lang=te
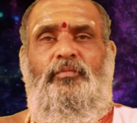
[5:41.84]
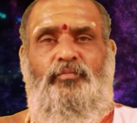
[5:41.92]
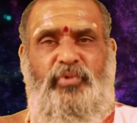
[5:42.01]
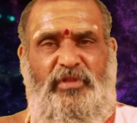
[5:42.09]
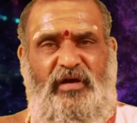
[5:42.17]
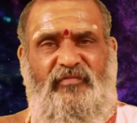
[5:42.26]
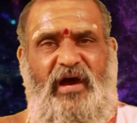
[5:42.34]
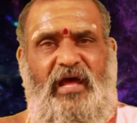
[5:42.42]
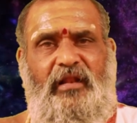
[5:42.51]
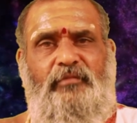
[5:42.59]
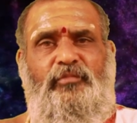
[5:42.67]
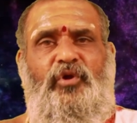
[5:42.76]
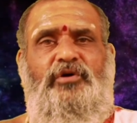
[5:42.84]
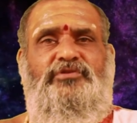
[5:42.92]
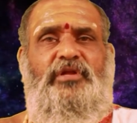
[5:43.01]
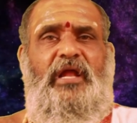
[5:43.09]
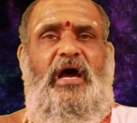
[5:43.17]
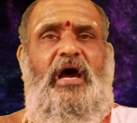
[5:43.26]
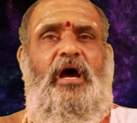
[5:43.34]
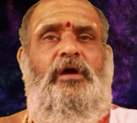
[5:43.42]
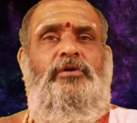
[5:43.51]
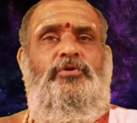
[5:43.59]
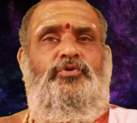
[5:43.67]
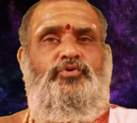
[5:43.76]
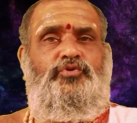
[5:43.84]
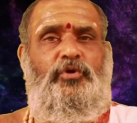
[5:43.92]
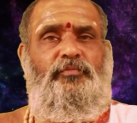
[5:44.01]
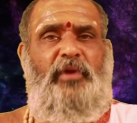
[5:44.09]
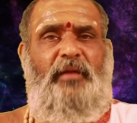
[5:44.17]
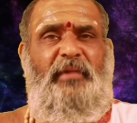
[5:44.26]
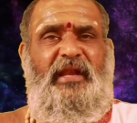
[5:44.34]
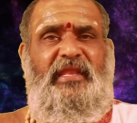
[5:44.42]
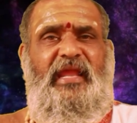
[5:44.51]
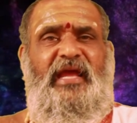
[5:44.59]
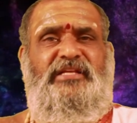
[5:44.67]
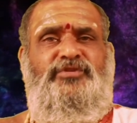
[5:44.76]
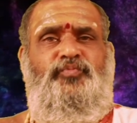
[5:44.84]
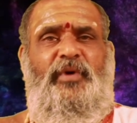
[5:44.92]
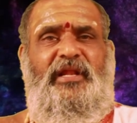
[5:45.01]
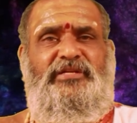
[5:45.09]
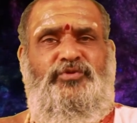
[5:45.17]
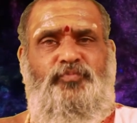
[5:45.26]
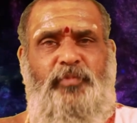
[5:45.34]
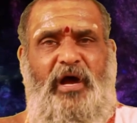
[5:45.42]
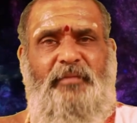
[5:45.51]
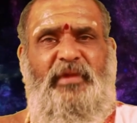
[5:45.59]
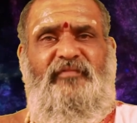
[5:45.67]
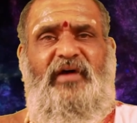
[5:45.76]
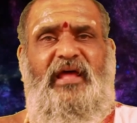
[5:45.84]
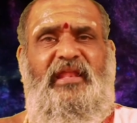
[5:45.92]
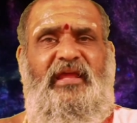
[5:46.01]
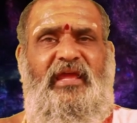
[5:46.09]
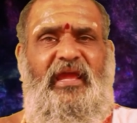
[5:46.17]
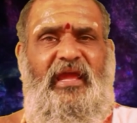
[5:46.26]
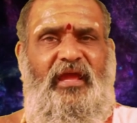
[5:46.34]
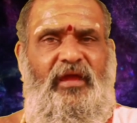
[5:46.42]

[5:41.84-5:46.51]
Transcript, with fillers: బుధవారం రోజున సుబ్రహ్మణ్యేశ్వర స్వామి వారికి